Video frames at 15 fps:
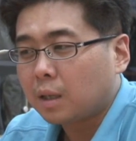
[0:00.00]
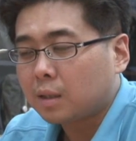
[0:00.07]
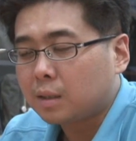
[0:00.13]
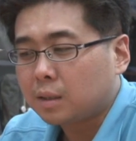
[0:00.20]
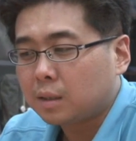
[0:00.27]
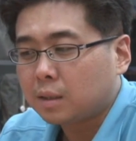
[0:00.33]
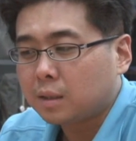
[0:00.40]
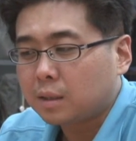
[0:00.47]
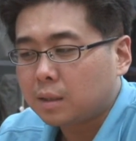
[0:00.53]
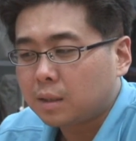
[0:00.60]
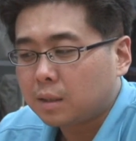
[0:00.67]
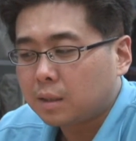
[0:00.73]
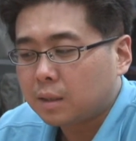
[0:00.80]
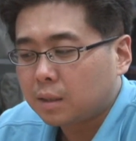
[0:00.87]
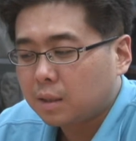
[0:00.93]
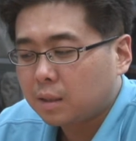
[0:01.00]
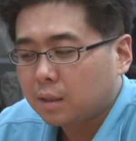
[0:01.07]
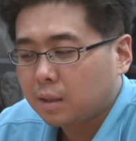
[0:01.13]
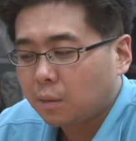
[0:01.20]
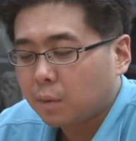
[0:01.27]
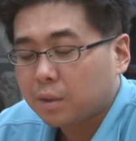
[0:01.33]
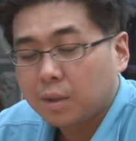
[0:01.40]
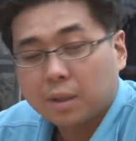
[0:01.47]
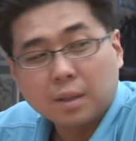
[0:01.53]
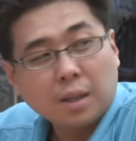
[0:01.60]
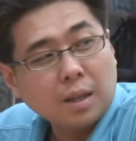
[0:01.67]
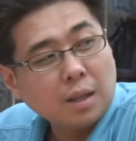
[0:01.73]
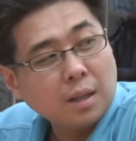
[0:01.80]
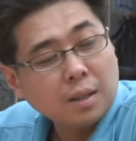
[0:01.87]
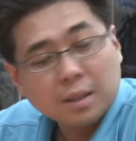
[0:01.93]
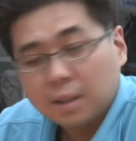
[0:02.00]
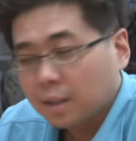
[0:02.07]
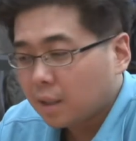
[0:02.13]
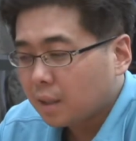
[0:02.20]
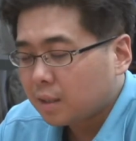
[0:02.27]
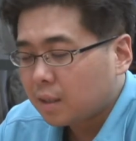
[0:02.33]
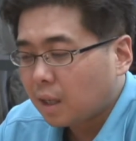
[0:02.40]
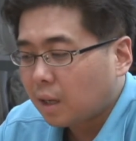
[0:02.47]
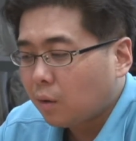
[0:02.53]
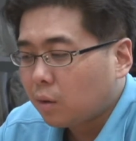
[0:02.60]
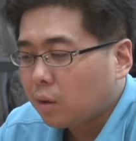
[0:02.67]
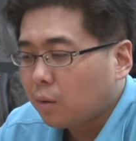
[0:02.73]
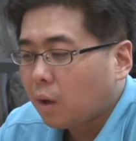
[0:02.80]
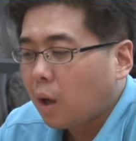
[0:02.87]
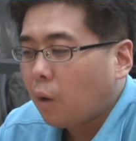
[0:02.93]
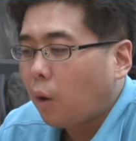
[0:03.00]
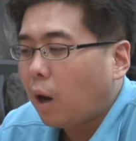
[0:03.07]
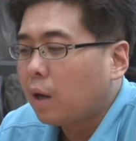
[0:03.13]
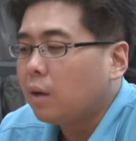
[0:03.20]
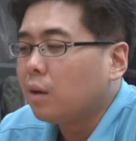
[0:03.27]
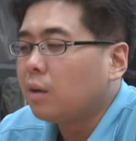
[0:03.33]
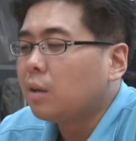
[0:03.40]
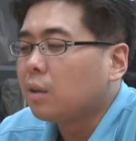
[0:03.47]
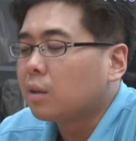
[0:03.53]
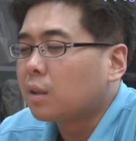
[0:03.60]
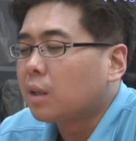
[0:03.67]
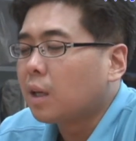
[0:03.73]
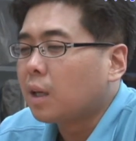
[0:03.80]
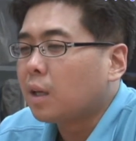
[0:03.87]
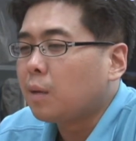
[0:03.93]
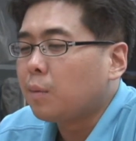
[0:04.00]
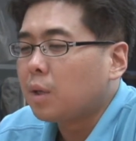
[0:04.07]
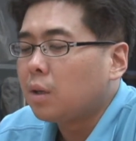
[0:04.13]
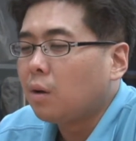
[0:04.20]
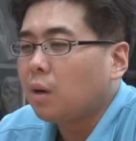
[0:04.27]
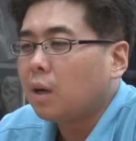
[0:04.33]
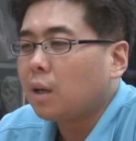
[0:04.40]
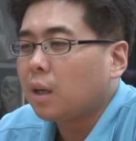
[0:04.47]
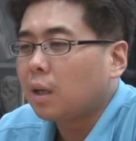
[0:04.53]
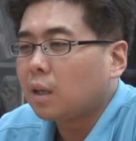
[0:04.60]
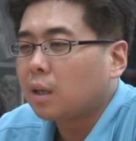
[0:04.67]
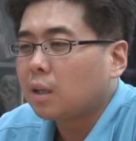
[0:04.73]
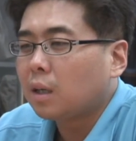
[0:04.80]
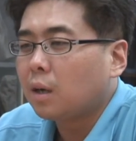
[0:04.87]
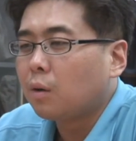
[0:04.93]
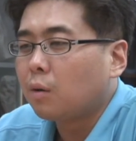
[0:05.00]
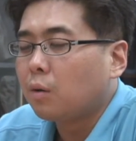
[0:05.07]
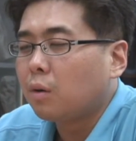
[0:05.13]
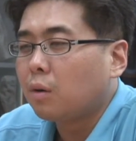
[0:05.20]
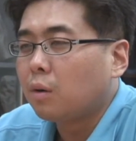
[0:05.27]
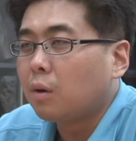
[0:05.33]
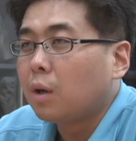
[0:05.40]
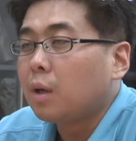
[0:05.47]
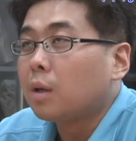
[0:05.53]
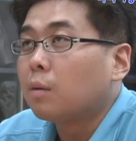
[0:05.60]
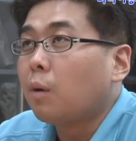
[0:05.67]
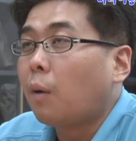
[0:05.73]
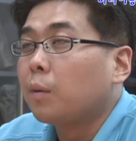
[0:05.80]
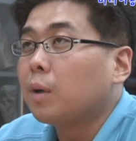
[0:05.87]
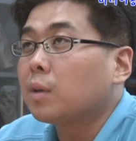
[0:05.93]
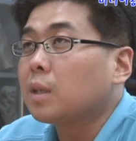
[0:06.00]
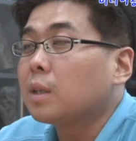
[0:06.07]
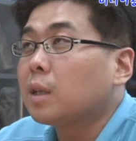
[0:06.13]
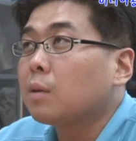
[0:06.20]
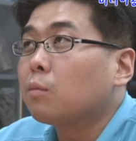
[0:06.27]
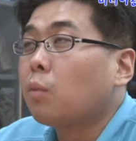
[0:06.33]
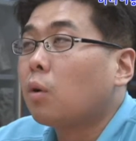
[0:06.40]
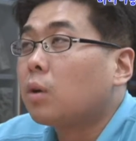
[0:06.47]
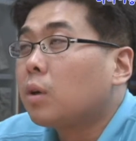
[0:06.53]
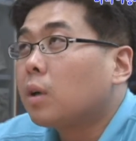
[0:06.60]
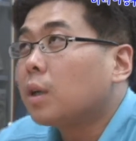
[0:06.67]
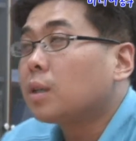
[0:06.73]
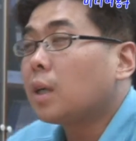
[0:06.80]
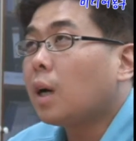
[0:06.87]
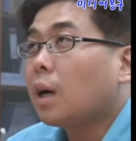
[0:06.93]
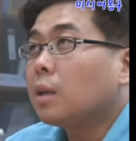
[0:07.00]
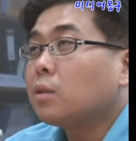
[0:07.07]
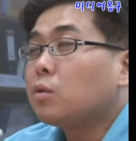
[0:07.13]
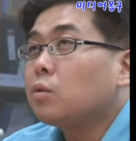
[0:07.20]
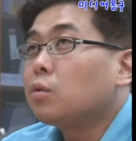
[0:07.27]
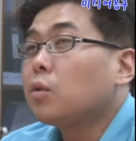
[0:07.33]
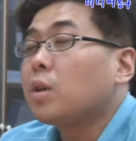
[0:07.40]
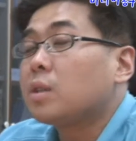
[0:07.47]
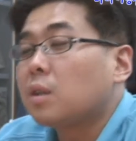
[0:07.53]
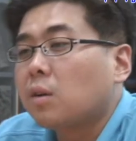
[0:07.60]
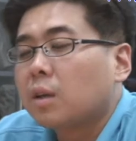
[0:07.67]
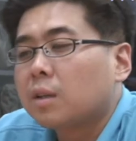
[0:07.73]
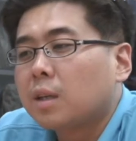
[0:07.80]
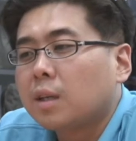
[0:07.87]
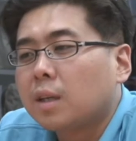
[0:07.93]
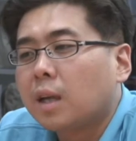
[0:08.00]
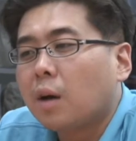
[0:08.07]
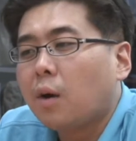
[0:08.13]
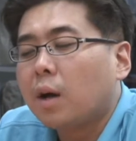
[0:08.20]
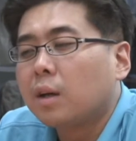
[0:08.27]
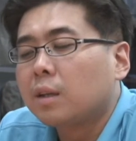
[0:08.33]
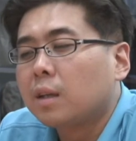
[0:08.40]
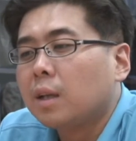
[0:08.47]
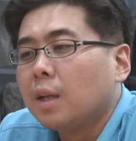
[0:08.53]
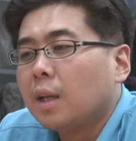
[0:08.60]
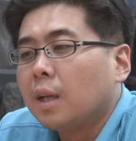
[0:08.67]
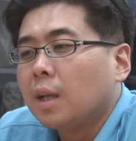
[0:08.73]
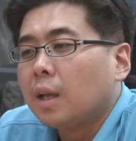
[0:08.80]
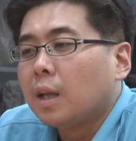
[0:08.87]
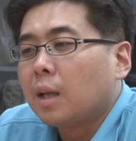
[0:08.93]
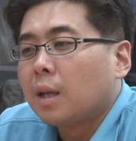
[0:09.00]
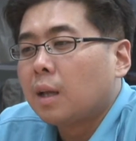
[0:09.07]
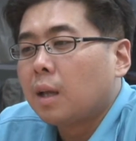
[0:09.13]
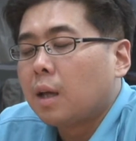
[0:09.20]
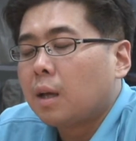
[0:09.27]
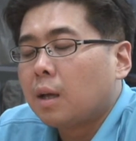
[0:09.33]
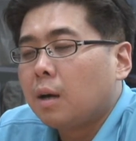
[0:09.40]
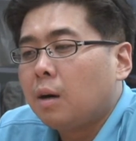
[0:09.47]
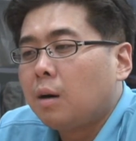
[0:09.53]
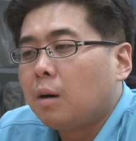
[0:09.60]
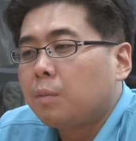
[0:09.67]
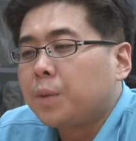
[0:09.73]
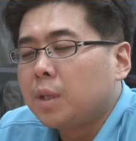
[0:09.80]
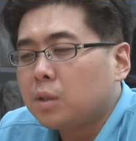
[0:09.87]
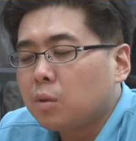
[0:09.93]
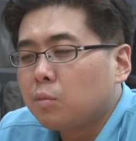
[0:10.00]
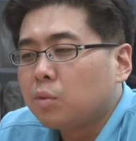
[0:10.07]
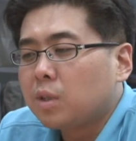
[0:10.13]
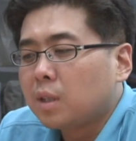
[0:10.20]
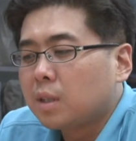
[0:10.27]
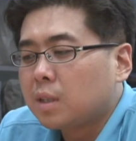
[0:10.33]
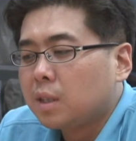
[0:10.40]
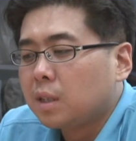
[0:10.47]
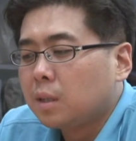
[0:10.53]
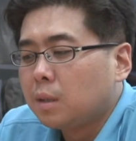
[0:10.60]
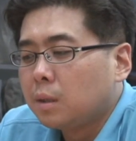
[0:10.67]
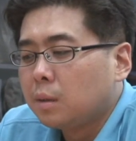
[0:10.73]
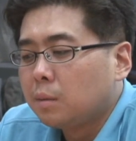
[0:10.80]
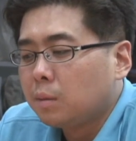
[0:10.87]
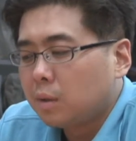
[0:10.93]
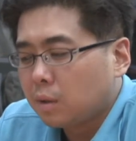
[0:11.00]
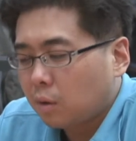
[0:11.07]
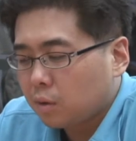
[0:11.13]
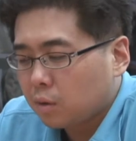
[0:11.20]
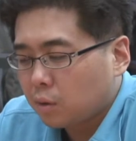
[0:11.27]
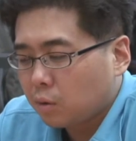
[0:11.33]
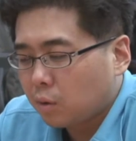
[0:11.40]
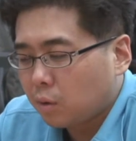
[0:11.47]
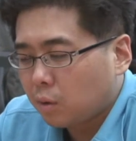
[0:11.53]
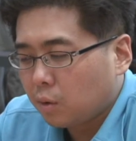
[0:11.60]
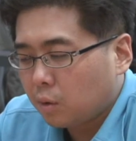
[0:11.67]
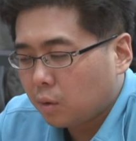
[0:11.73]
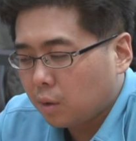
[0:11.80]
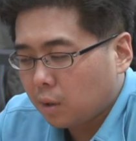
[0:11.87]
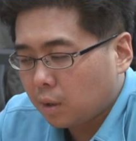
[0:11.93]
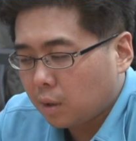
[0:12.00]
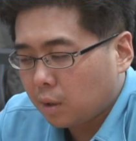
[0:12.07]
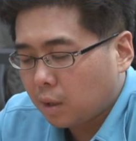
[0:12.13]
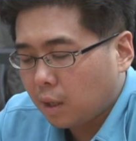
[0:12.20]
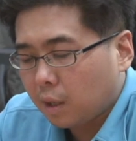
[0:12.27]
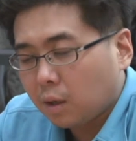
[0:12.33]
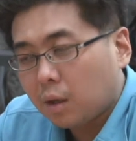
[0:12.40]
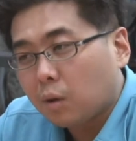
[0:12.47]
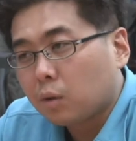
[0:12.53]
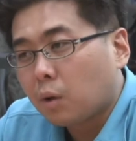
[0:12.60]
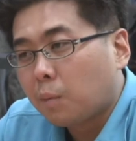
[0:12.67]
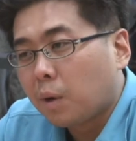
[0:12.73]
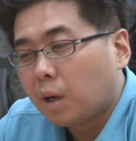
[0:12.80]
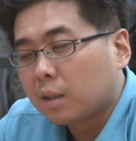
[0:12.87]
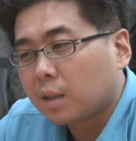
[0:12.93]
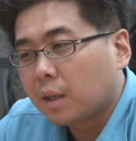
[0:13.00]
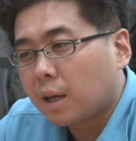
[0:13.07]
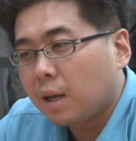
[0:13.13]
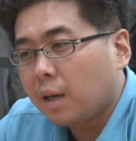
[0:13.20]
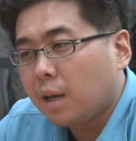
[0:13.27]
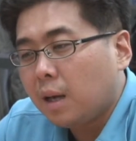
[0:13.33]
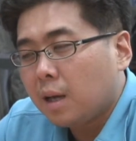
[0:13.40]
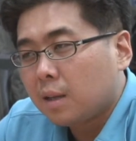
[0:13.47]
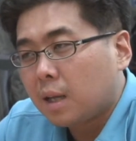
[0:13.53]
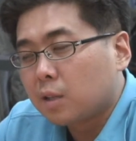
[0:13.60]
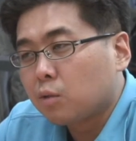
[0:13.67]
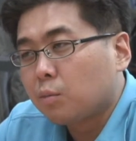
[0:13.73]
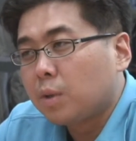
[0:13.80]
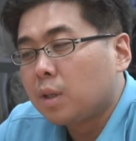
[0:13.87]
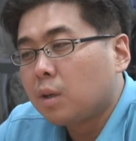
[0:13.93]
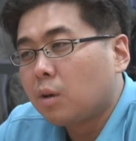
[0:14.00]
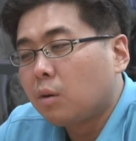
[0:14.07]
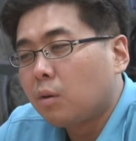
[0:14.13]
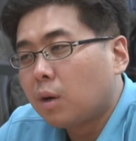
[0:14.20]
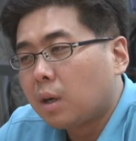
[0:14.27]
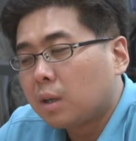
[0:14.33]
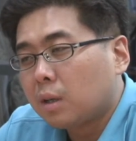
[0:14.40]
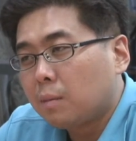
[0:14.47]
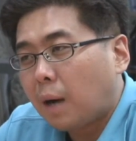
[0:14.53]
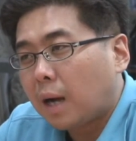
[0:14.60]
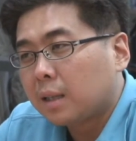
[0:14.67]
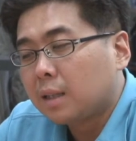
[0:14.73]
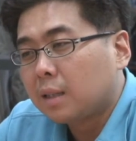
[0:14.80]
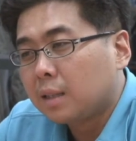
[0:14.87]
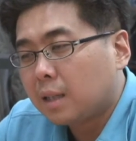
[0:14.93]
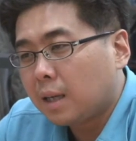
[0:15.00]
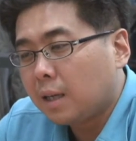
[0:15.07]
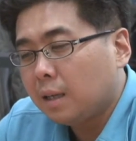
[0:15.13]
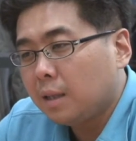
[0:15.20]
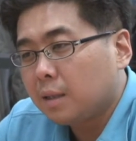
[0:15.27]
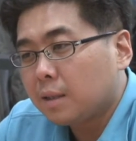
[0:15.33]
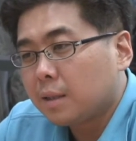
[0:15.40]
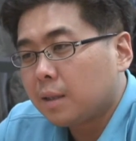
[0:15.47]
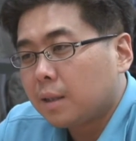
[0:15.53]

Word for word: 성명서였어요? 성명서였나? 자, 그럼 과연 이 민영화 얘기가 나오고 원경 사장은 뭐 그렇게 생각할 수도 있을 것 같아요. 이게 과연 아, 피지션 문제를 지금은 어느 정도 해결하고 넘어가는 게 나중 민영화를 막는데